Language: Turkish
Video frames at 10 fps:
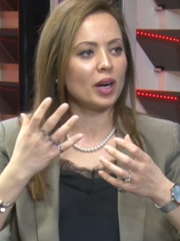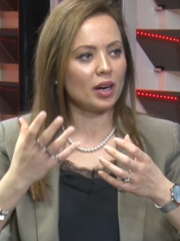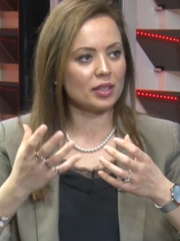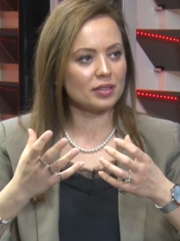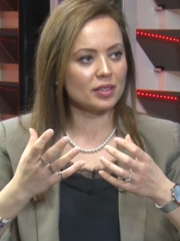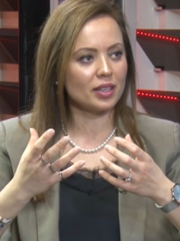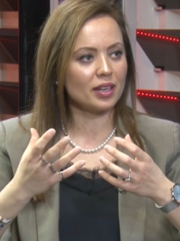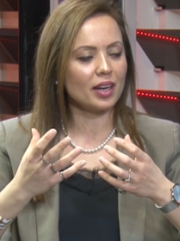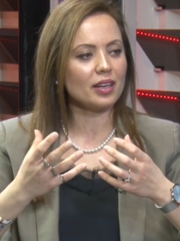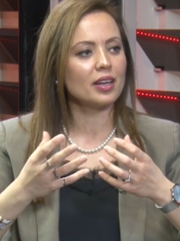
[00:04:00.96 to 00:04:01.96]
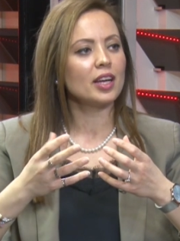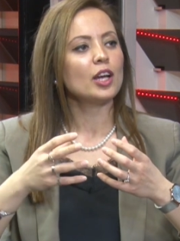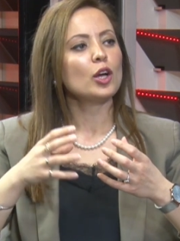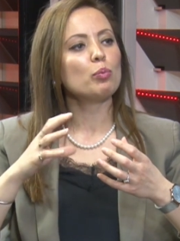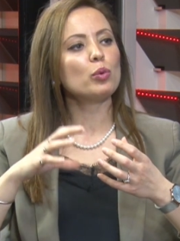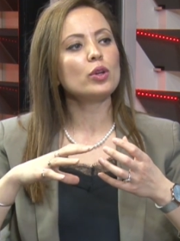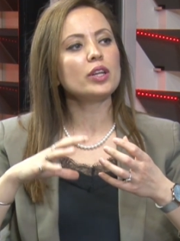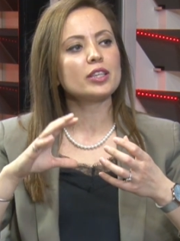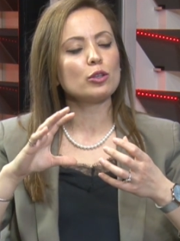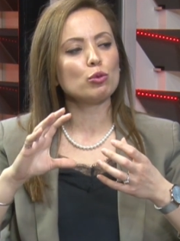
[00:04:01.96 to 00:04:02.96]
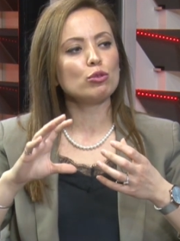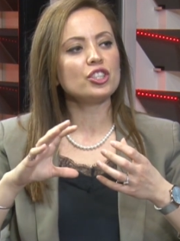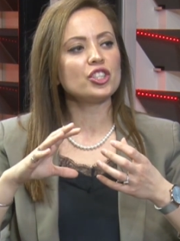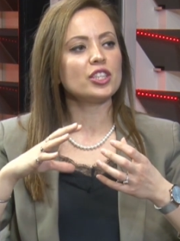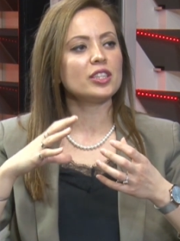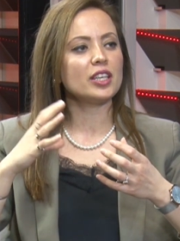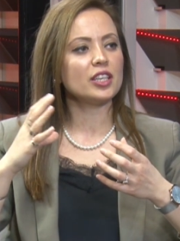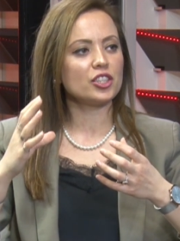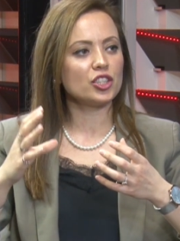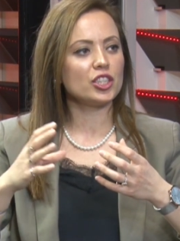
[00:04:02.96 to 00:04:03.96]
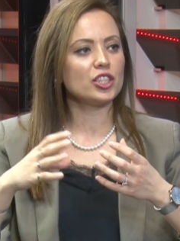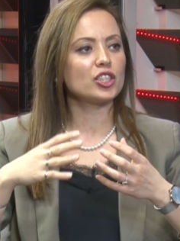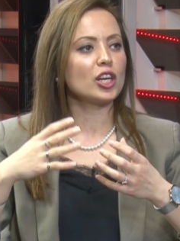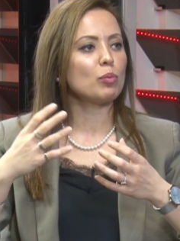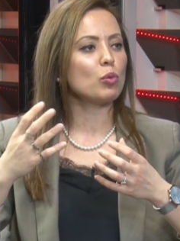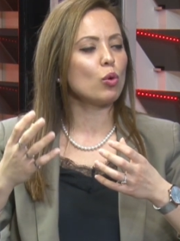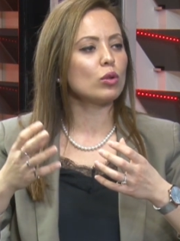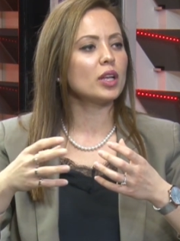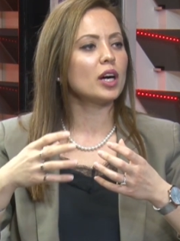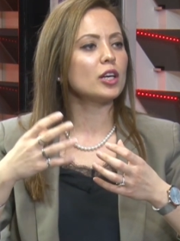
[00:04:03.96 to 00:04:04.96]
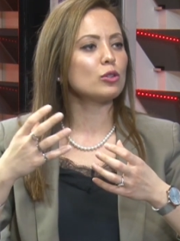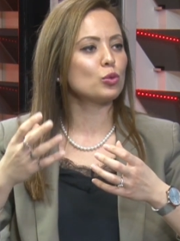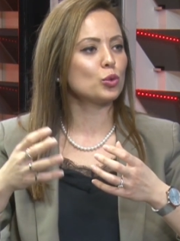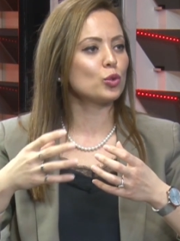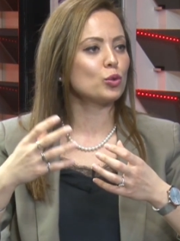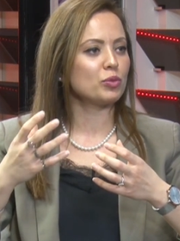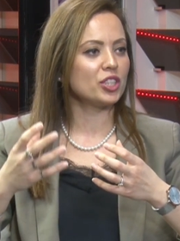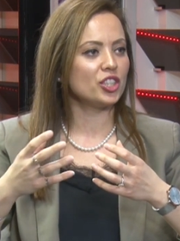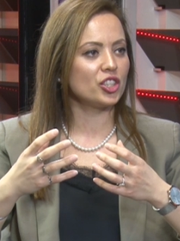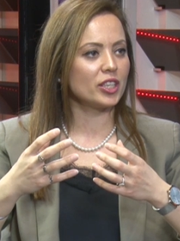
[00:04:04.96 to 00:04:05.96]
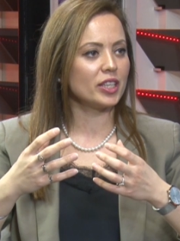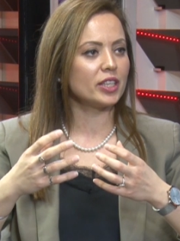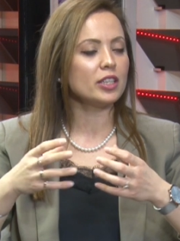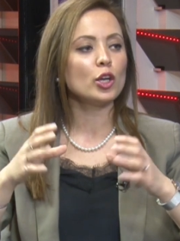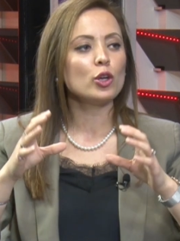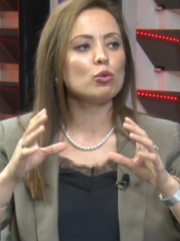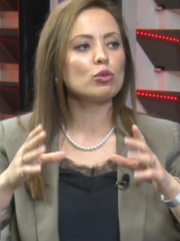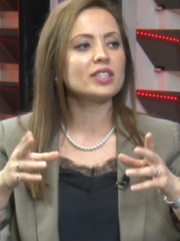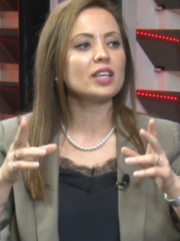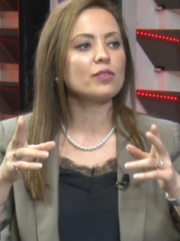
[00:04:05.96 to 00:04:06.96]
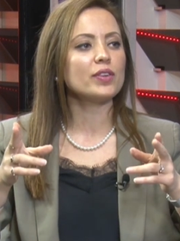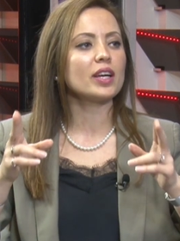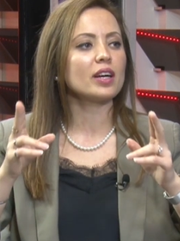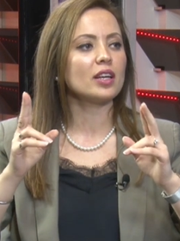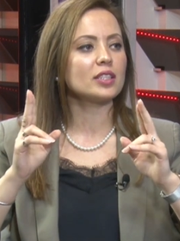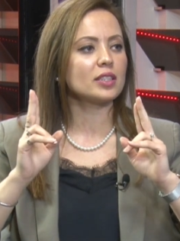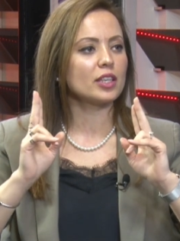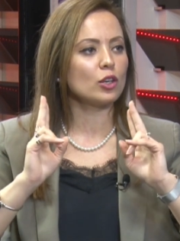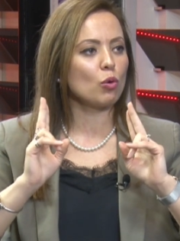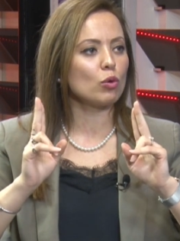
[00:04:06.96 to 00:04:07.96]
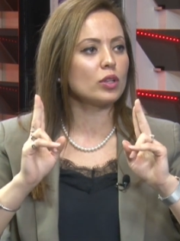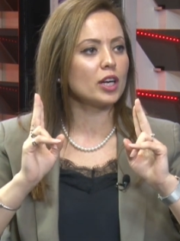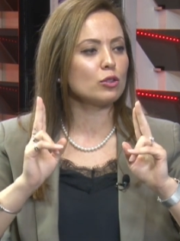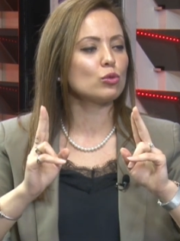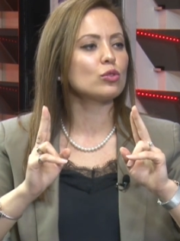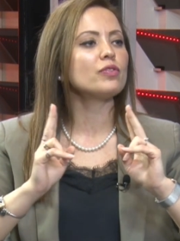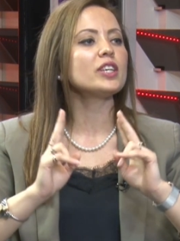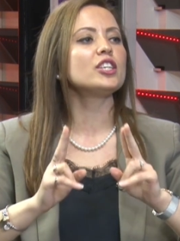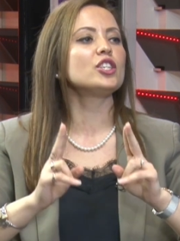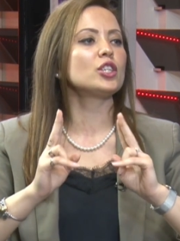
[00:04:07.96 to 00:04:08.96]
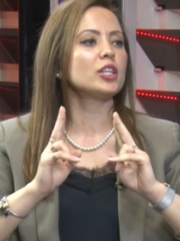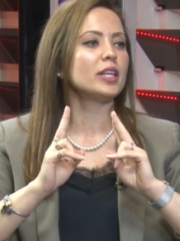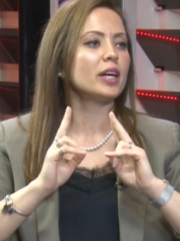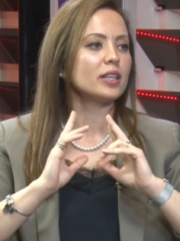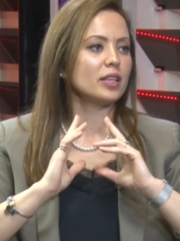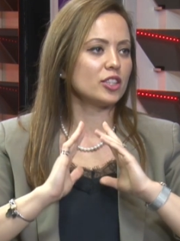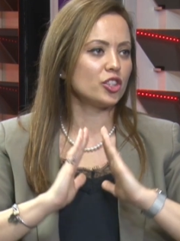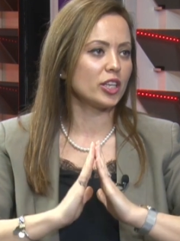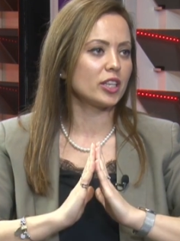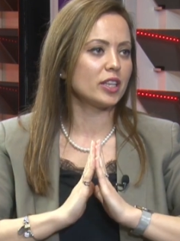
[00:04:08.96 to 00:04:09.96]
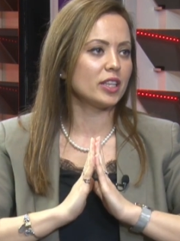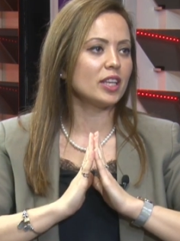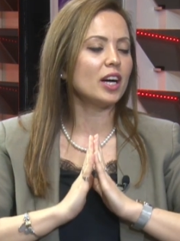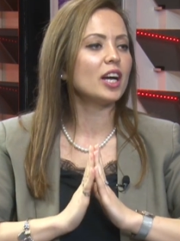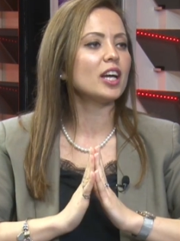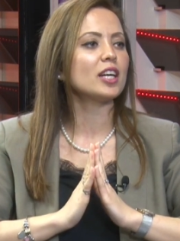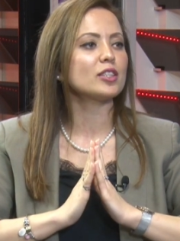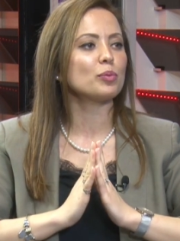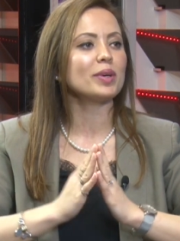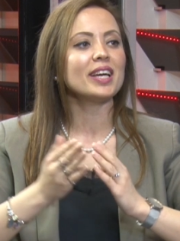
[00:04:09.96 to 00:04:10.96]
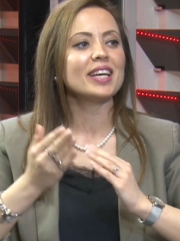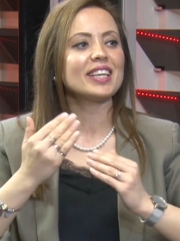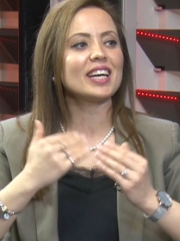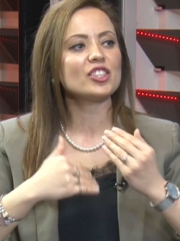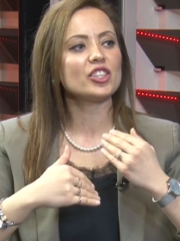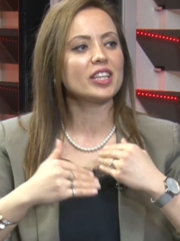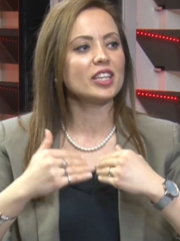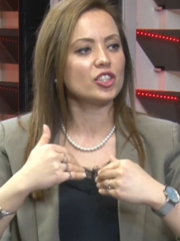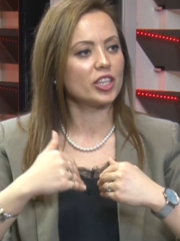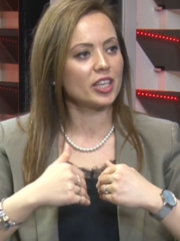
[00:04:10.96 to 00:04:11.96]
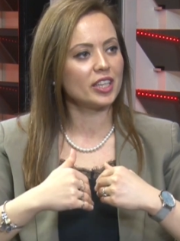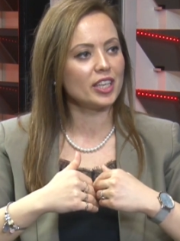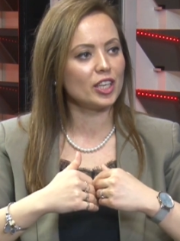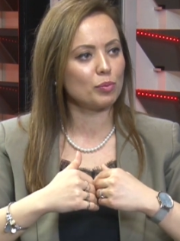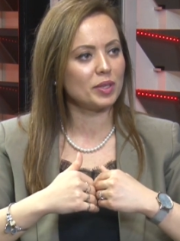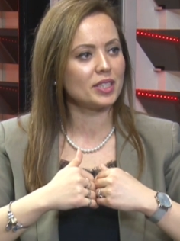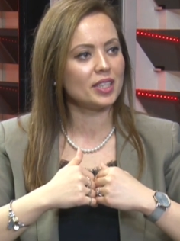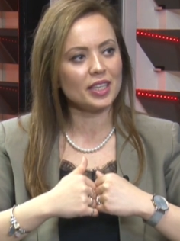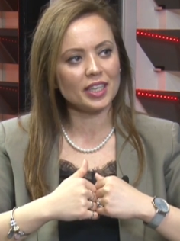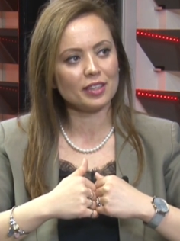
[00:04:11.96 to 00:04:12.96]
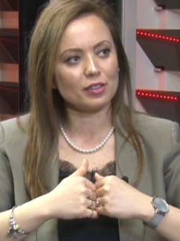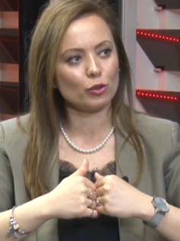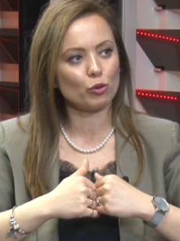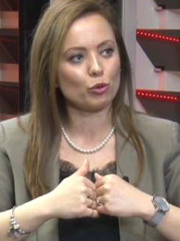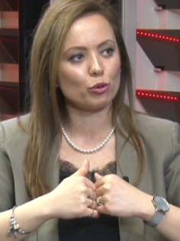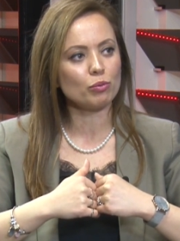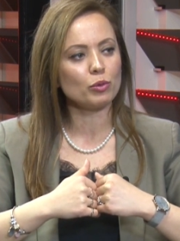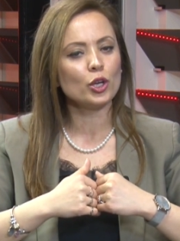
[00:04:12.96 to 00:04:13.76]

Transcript: artırarak böylelikle gün içinde yaşayacağım olay, durum, kişilerin yüksek frekanstaki olay, durum ve kişiler şeklinde hayatıma gerçeklik şekilde girmesine niyet ediyorum.